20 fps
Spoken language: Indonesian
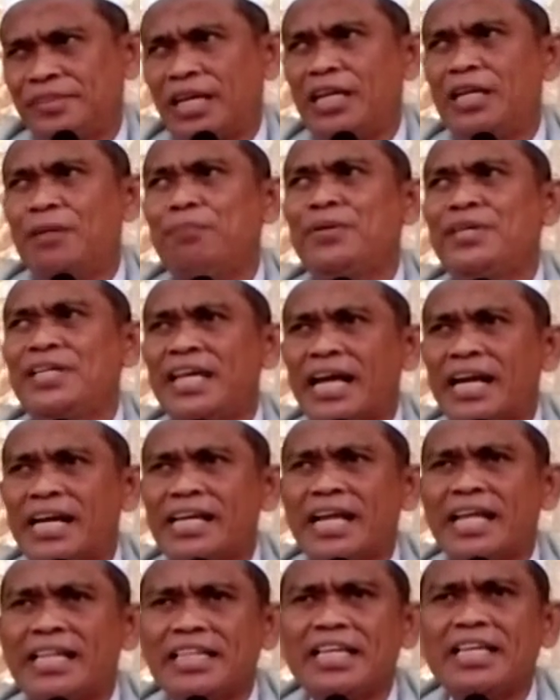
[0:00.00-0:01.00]
Jadi
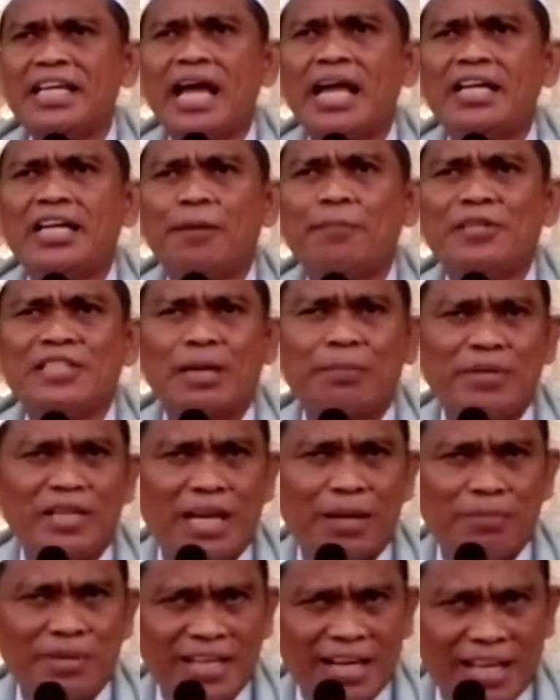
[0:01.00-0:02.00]
biar nanti Anda bisa
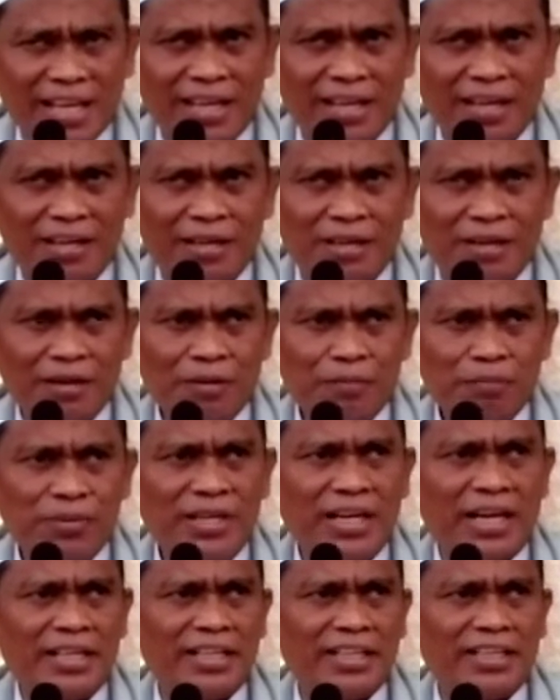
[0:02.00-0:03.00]
milah-milah
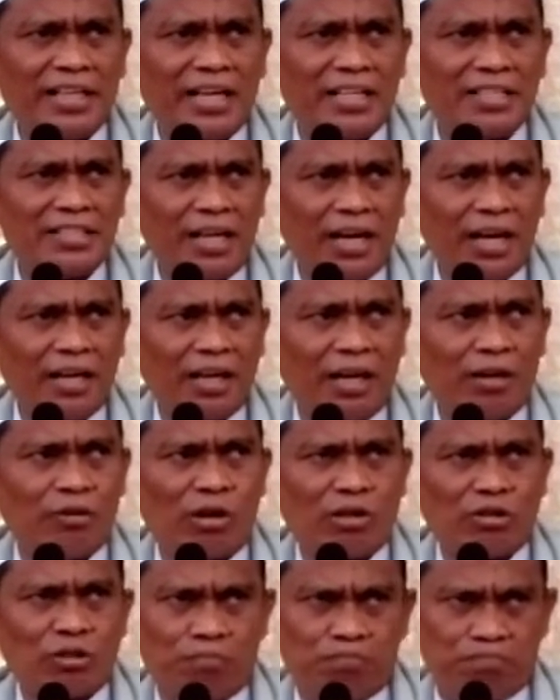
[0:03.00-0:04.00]
bila di tengah jalan
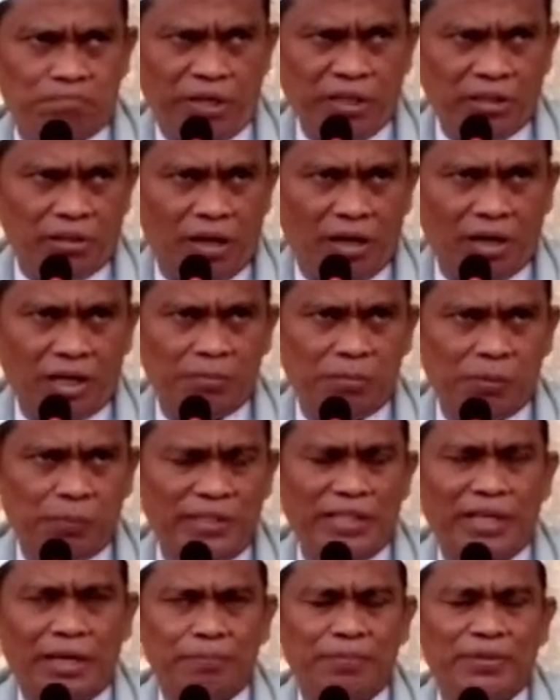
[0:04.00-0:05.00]
ada orang sok bid'ah kamu
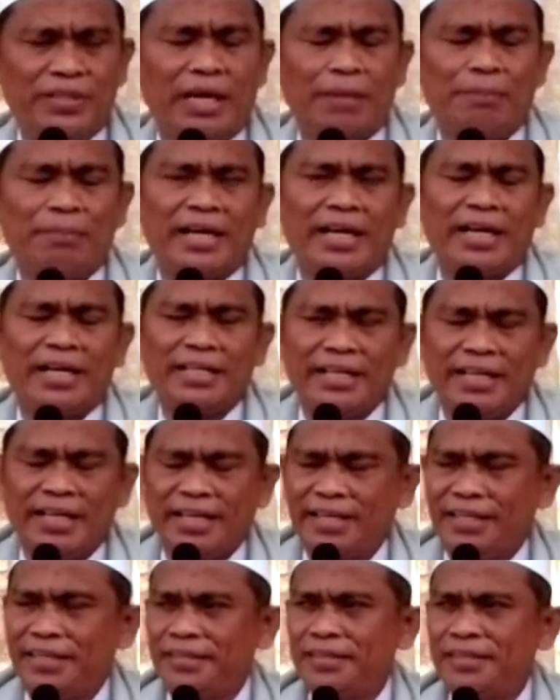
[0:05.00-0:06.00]
bid'ah bid'ah
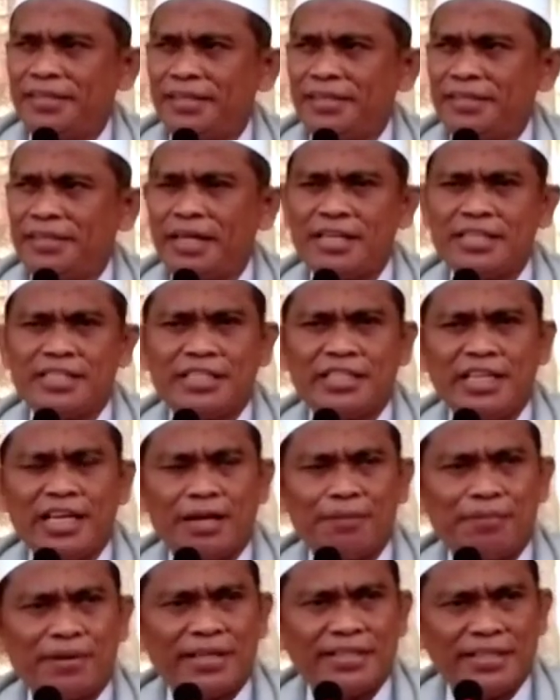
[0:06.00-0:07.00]
mananya dari segi
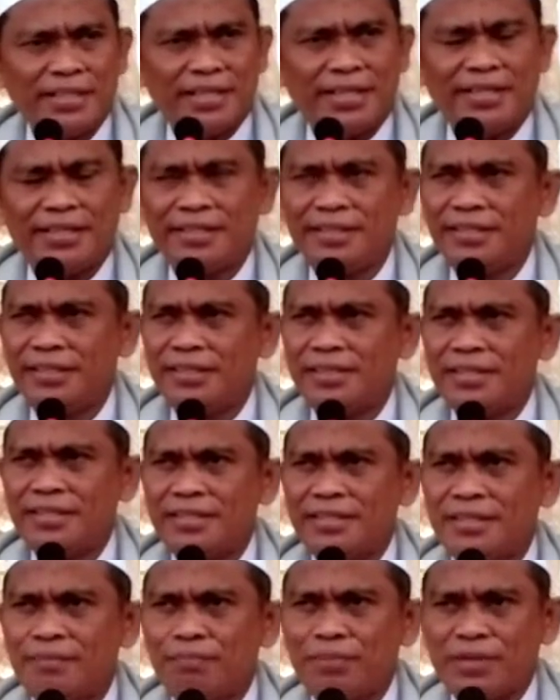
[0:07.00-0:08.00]
apanya
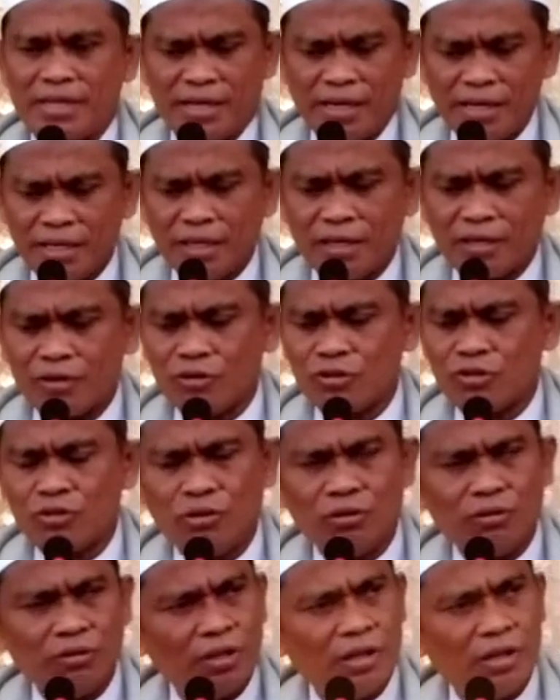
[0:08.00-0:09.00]
pernahkah
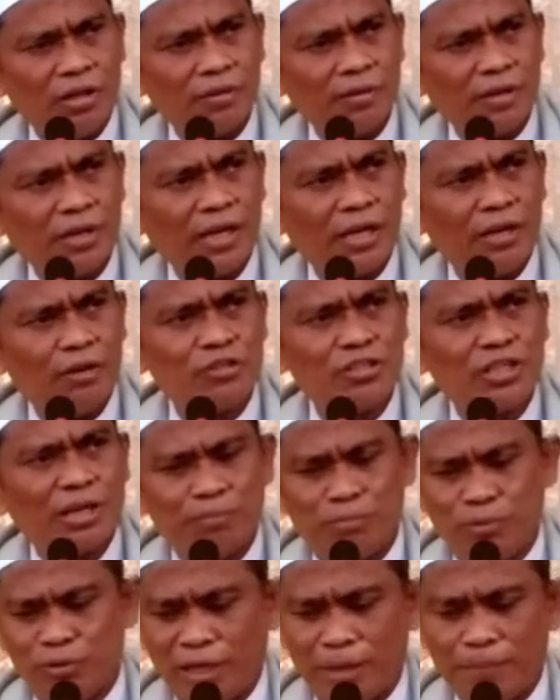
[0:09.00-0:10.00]
Rasulullah kalau
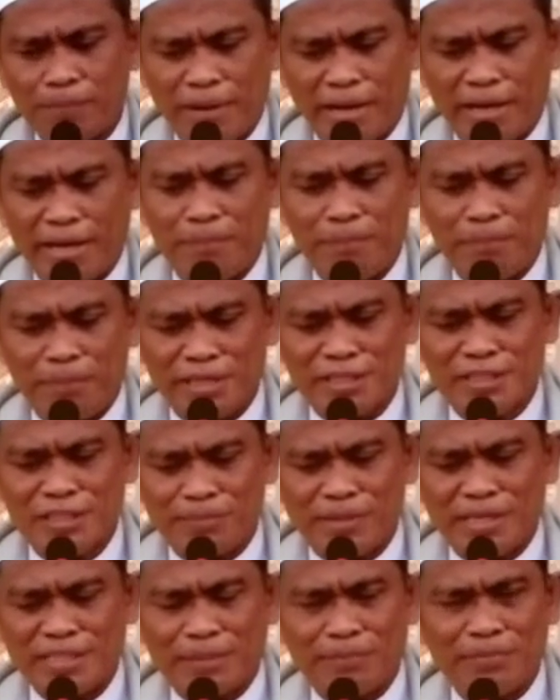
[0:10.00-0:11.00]
sambutan pakai mic
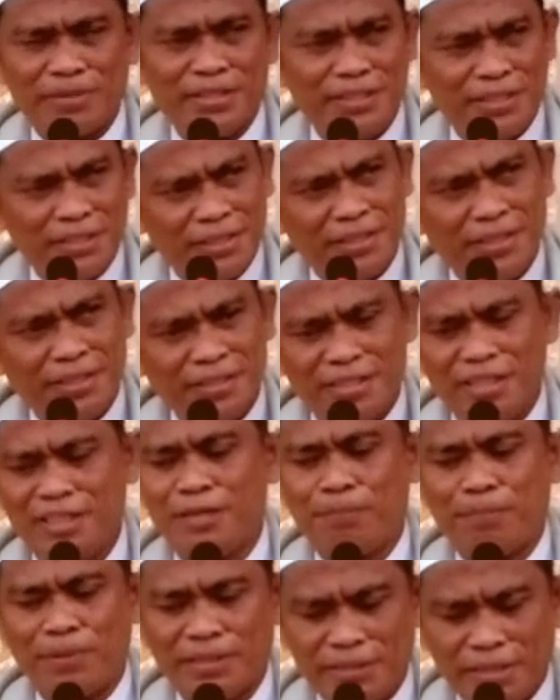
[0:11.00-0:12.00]
semacam ini di
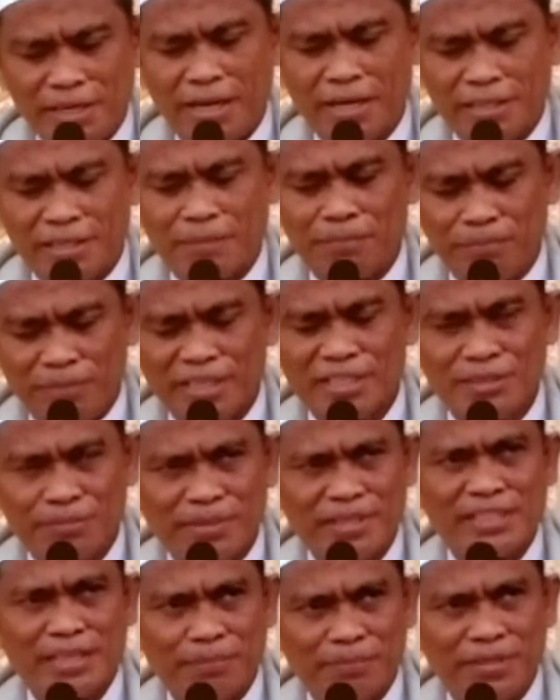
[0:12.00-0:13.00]
depannya ada mic
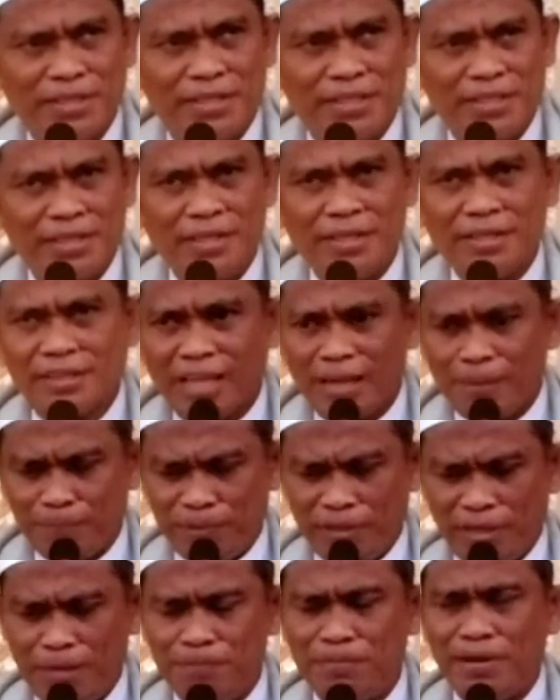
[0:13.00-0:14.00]
semacam ini
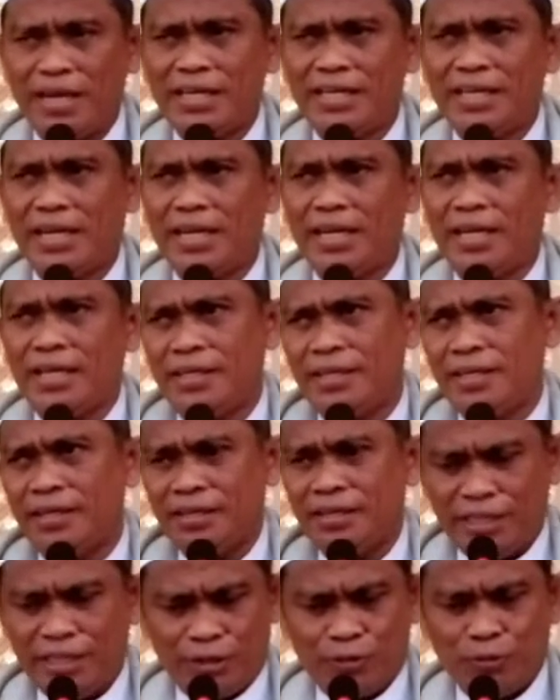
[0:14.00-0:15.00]
tapi ibadah
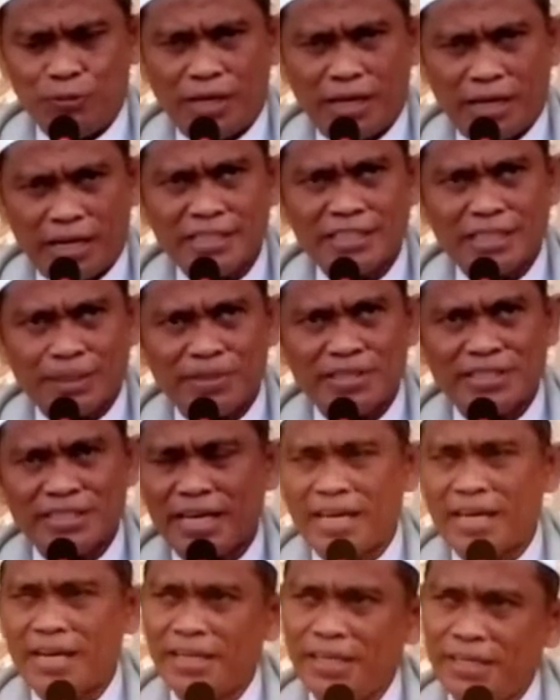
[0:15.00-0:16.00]
digunakan sampai
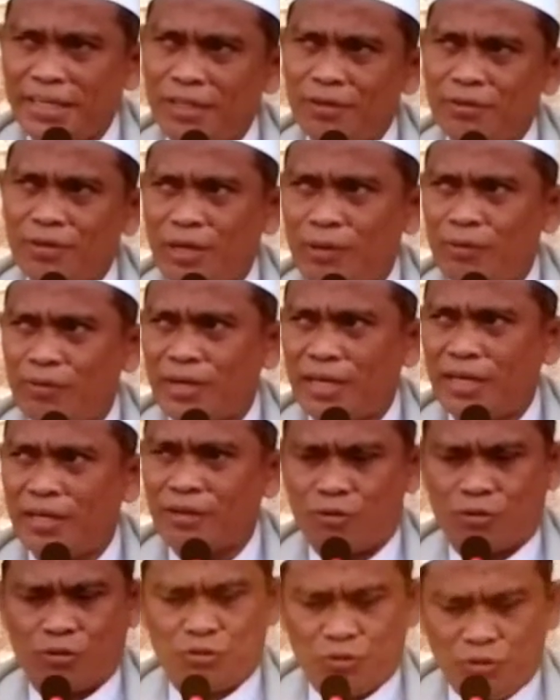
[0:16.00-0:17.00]
sekarang ini
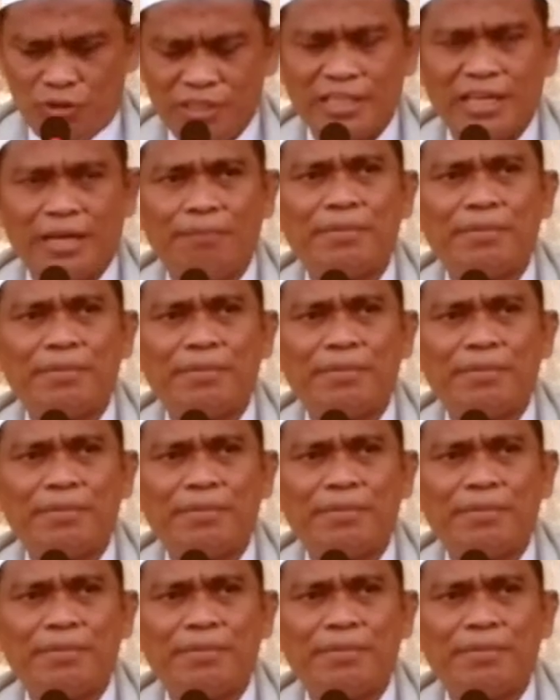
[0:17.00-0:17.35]
orang-orang Rasul